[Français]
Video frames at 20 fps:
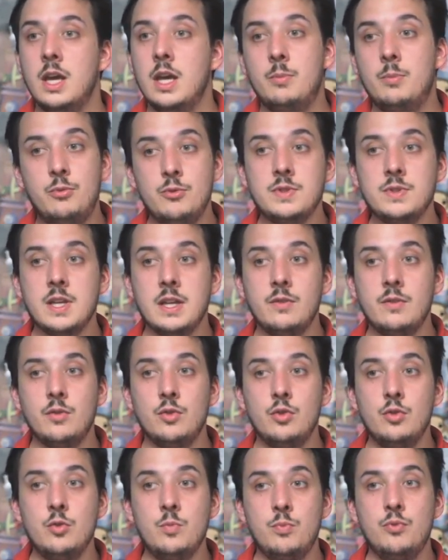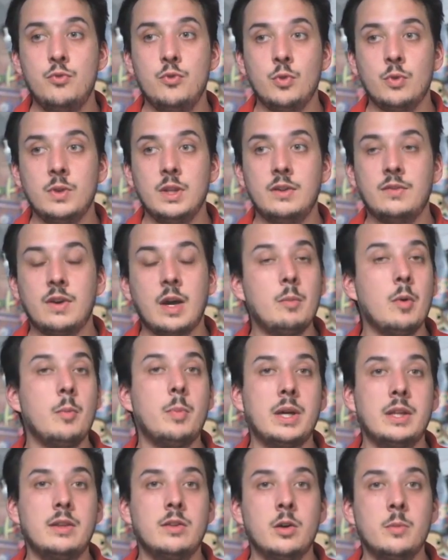et plus ça évolue, plus on est vraiment
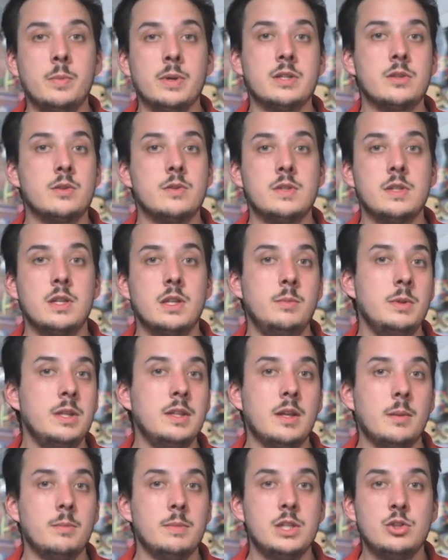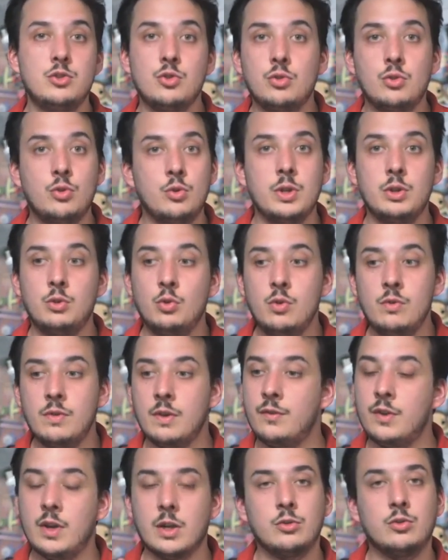pris dedans parce que c'est limite un petit jeu de Cluedo où il
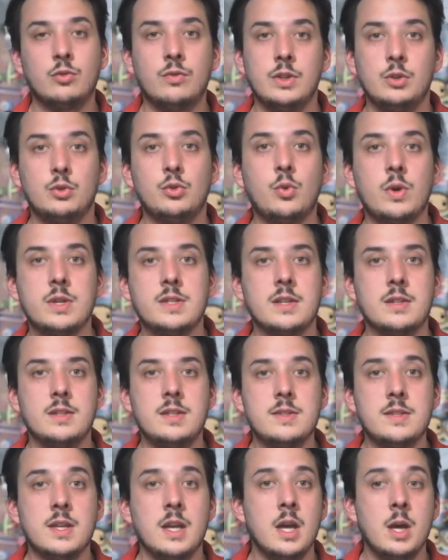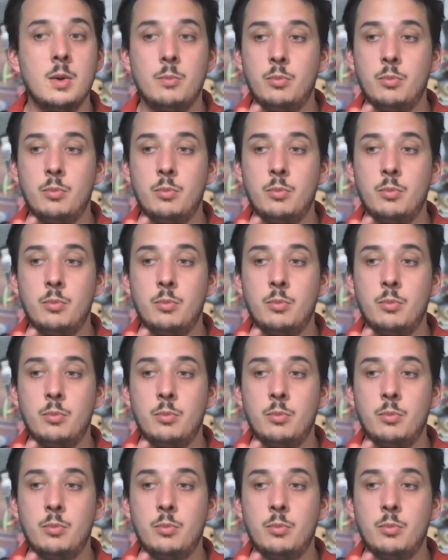va falloir trouver 2-3 indices